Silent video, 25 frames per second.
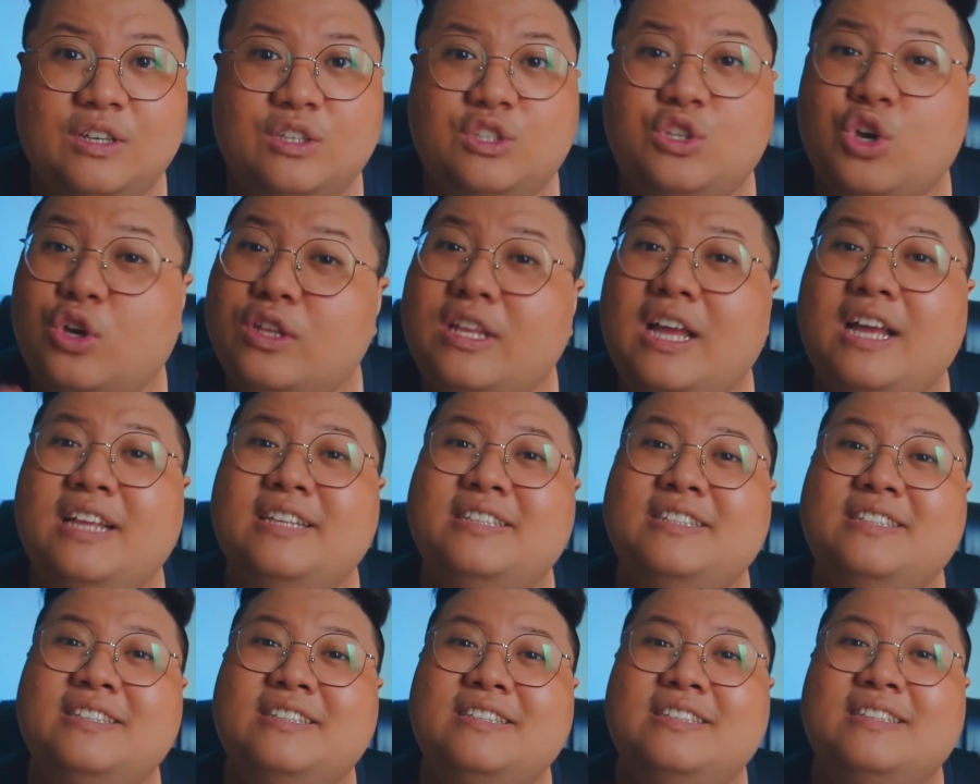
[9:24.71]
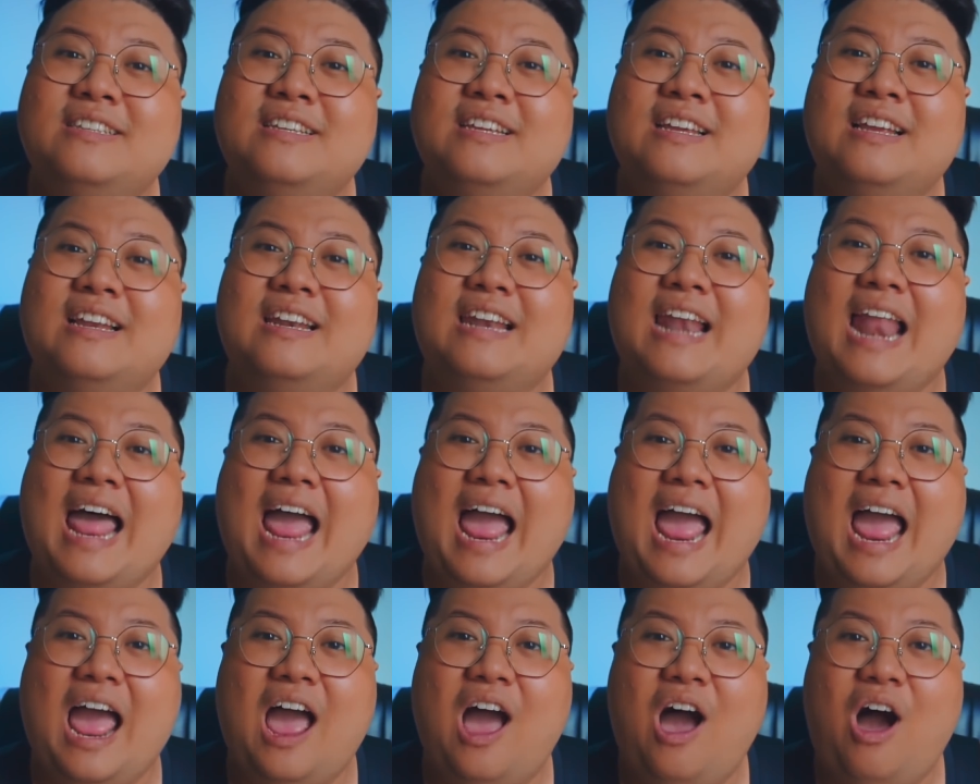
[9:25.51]
cho nên
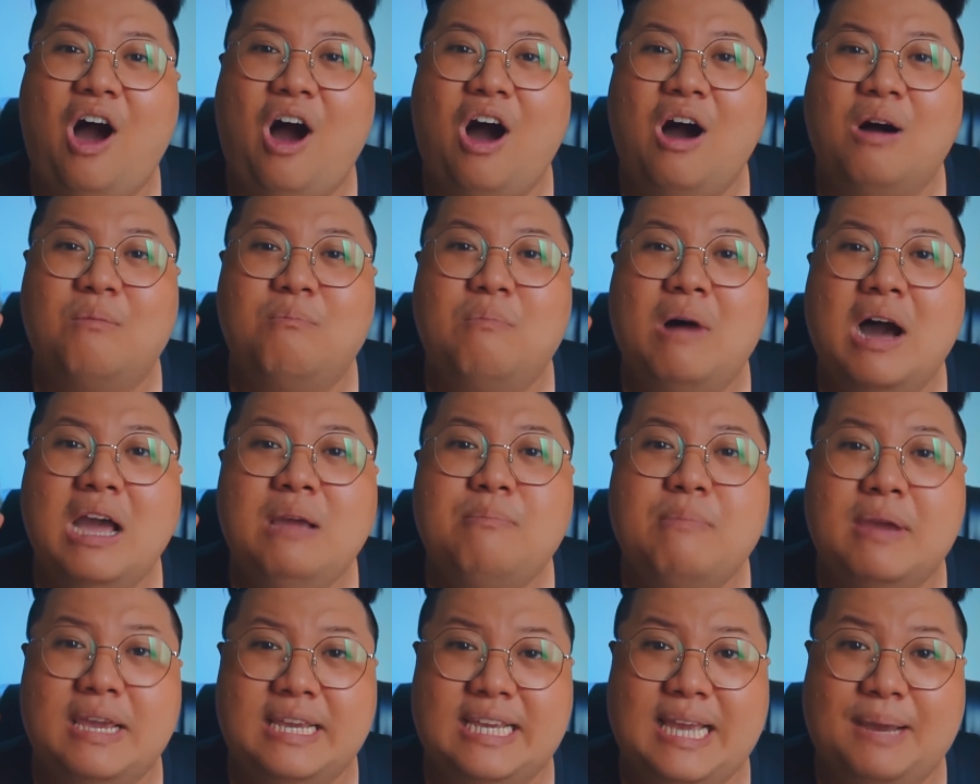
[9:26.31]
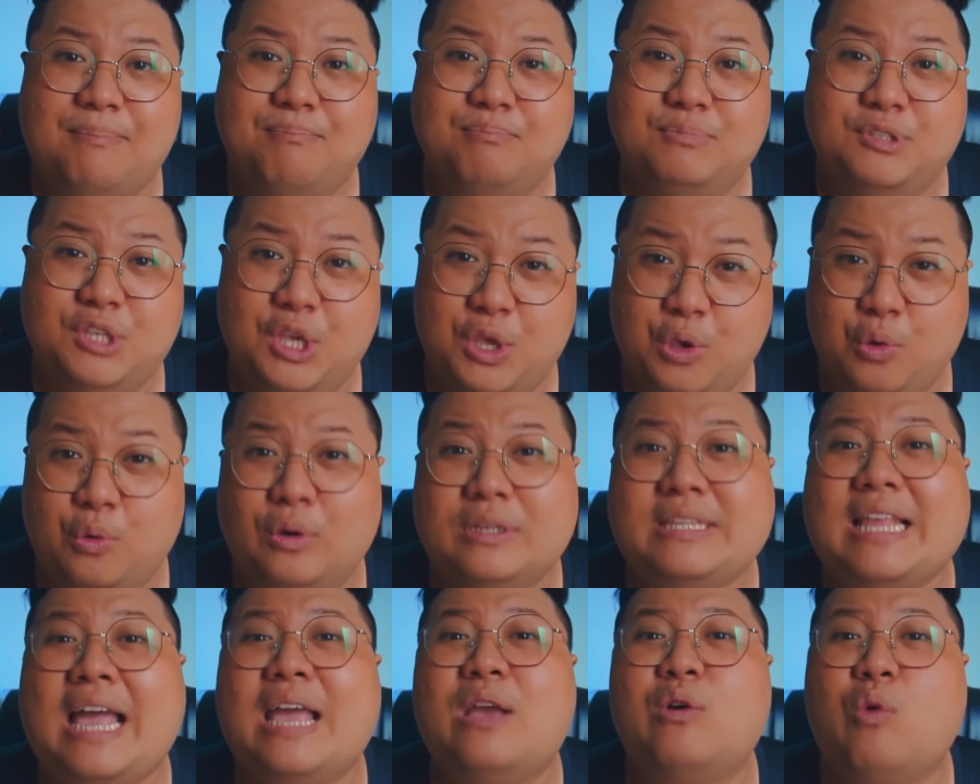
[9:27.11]
là họ mới bị gặp nhiều
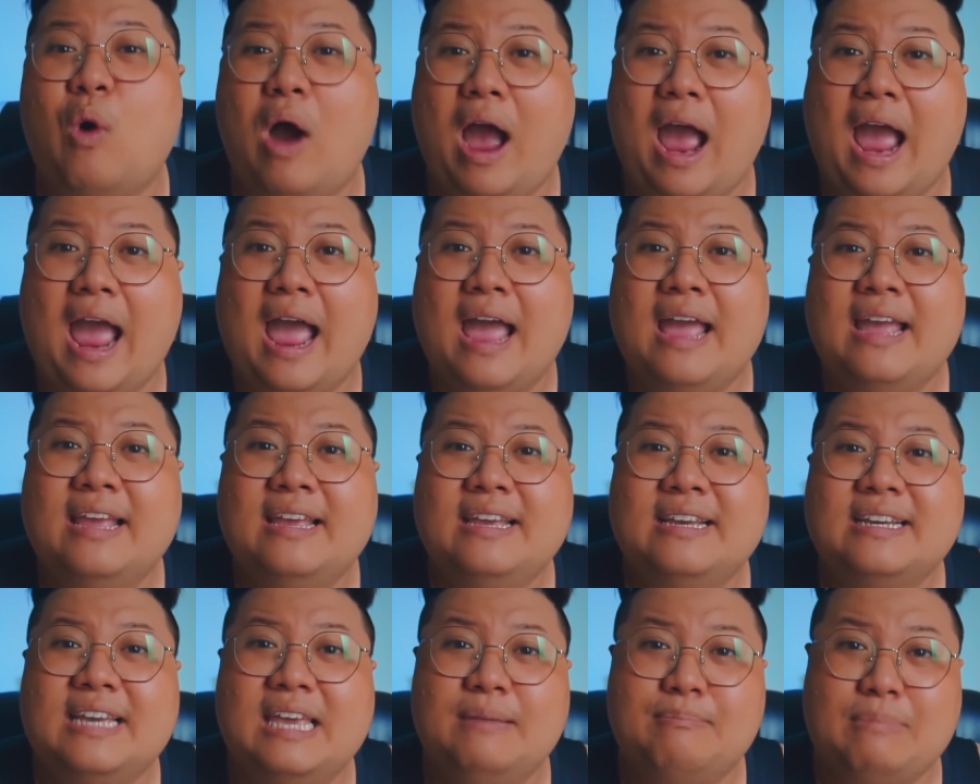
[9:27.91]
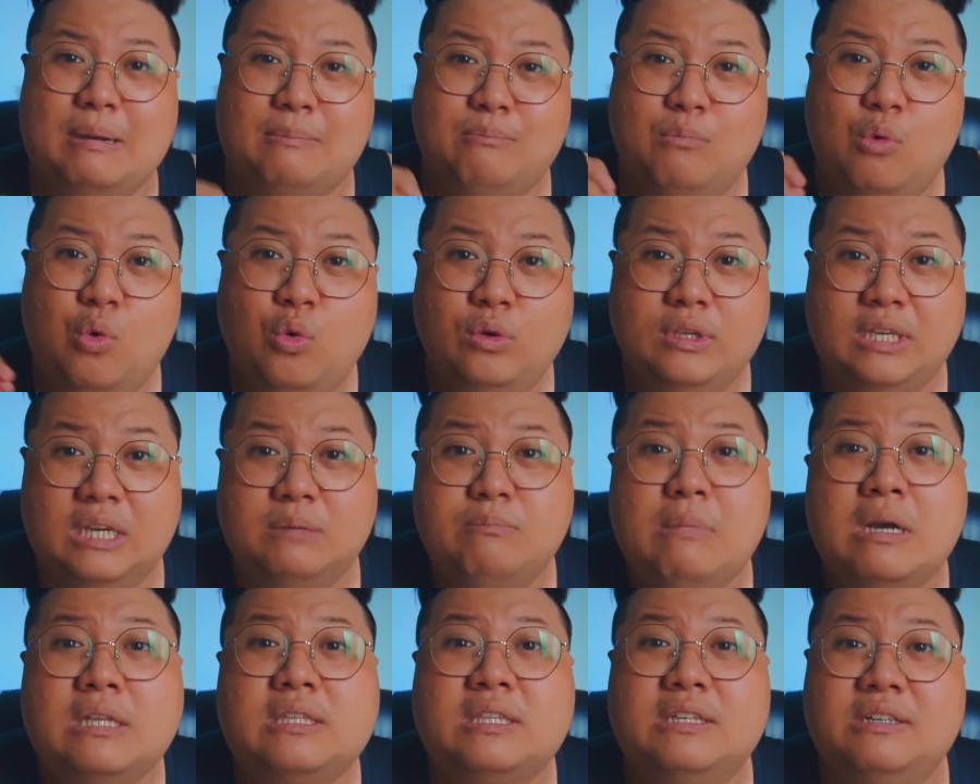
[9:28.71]
cái tai họa khi mà mua
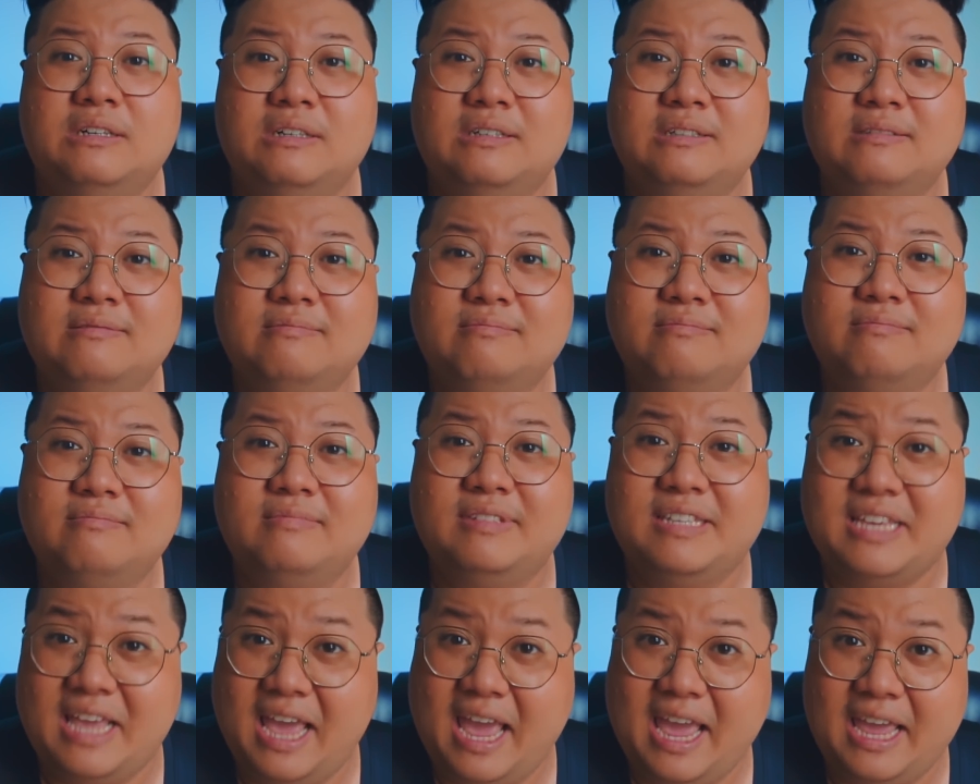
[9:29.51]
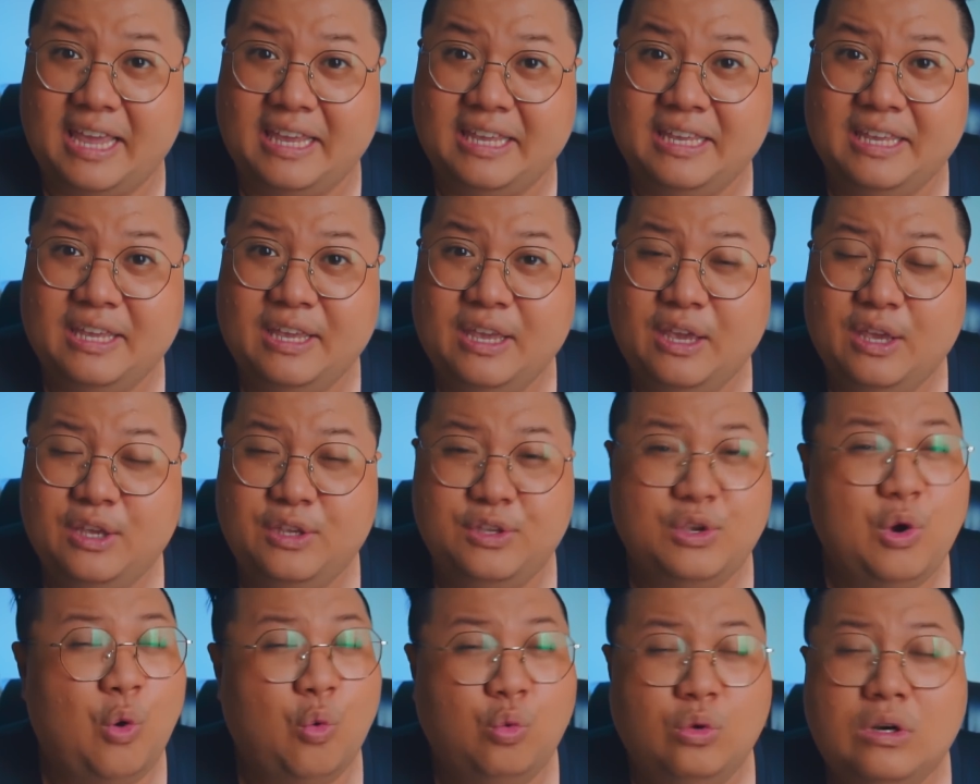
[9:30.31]
những bức tượng về
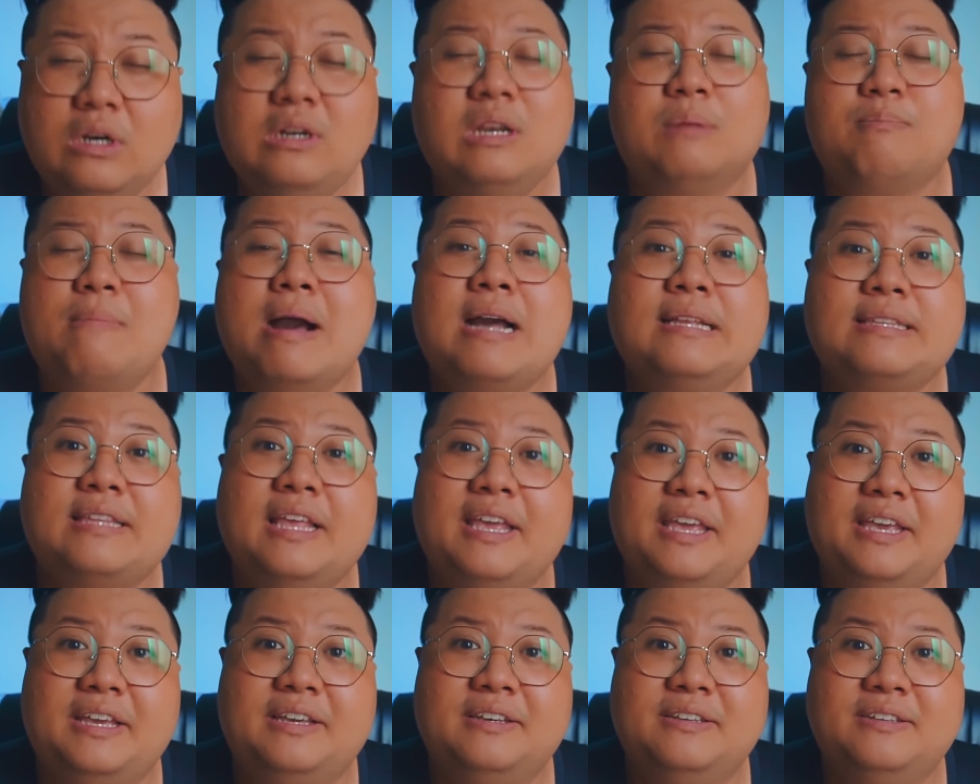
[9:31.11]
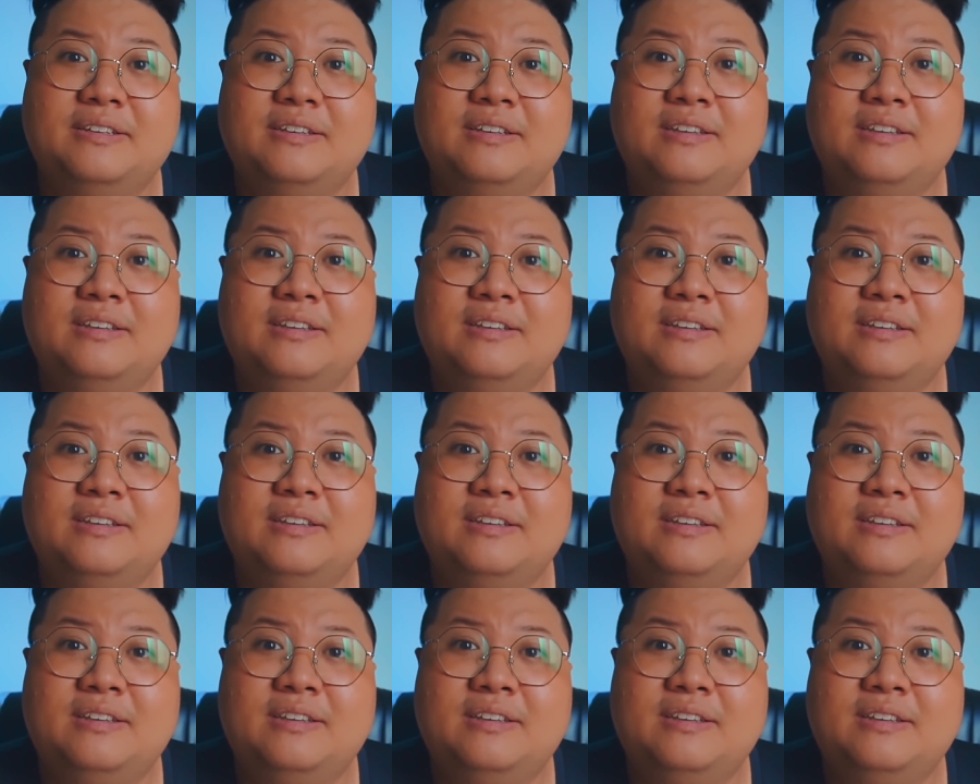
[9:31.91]
dù rất là mắc tiền